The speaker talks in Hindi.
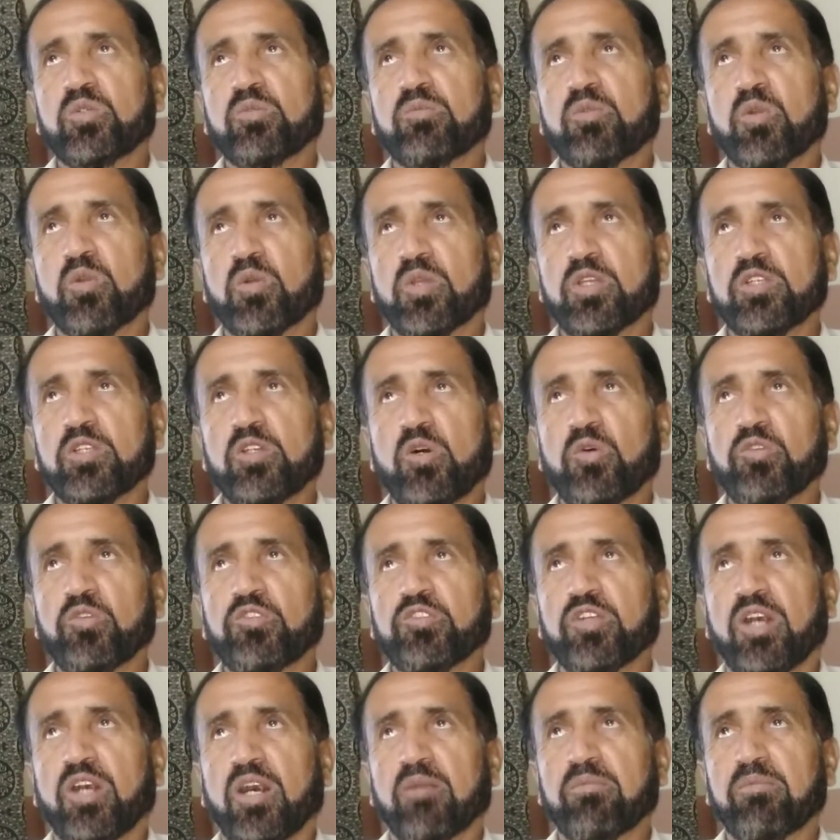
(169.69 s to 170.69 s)
ब्रोकेज
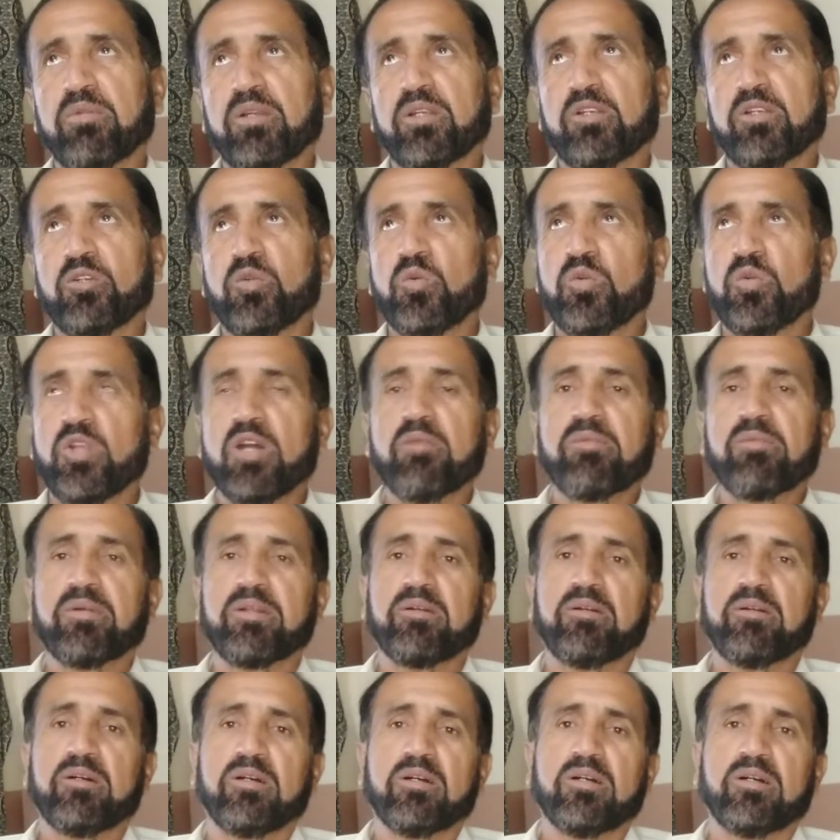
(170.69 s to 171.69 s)
हाउस आप ढूंढना
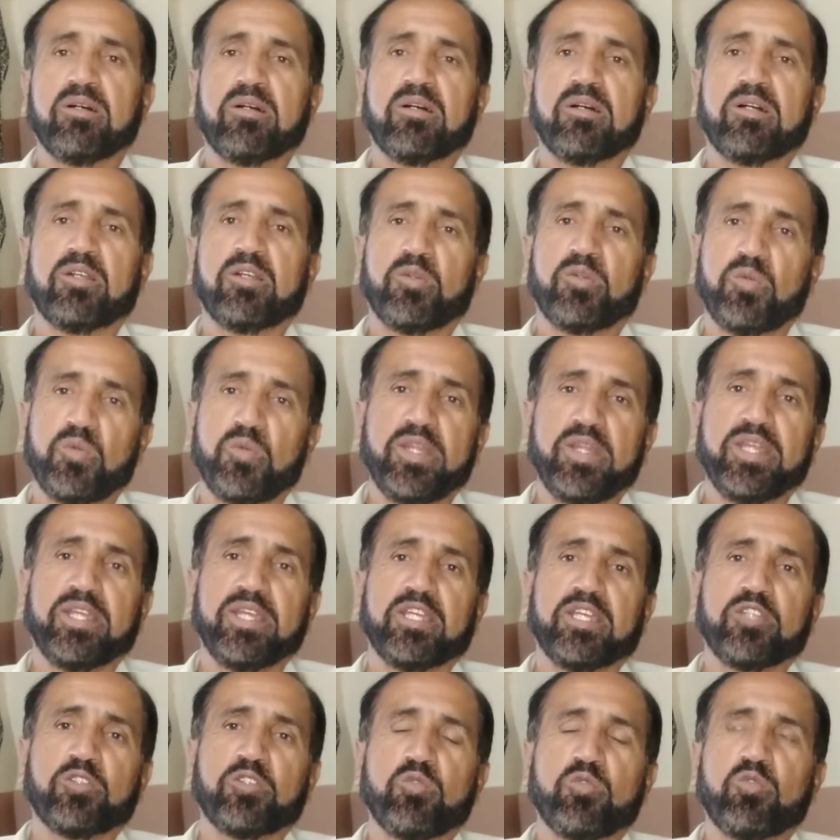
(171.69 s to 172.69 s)

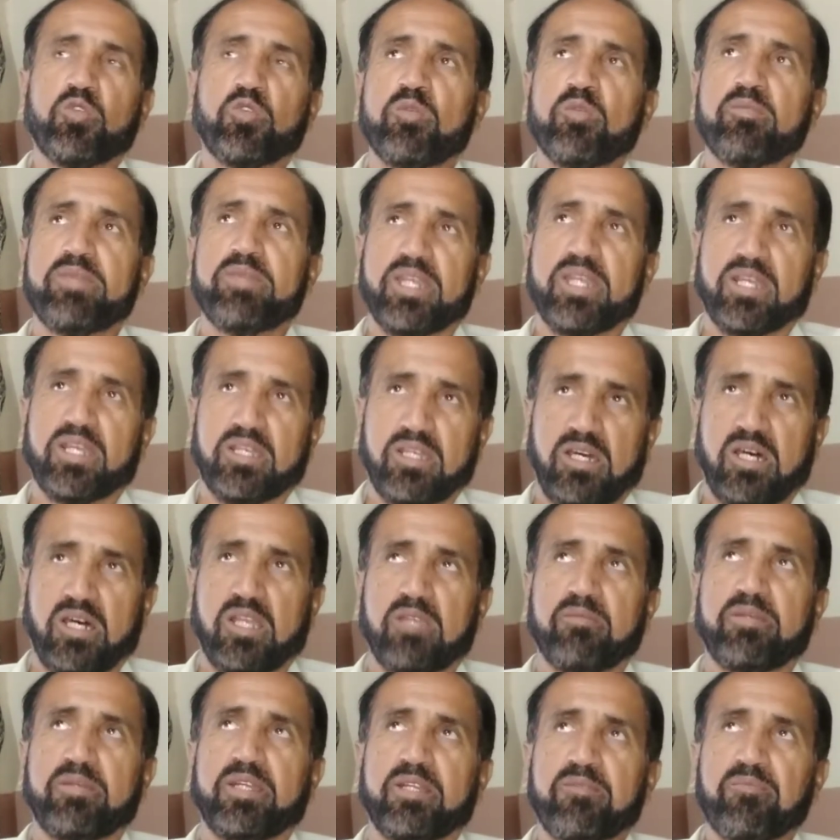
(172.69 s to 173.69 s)
ढूंढेंगे तो वो मेरे
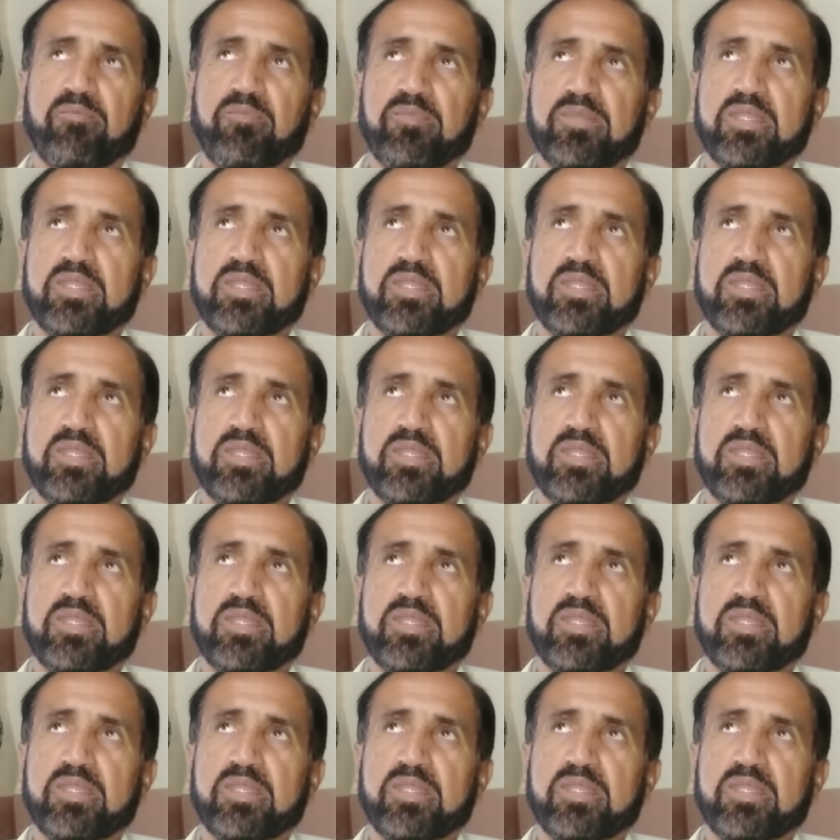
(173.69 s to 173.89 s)
ख्याल में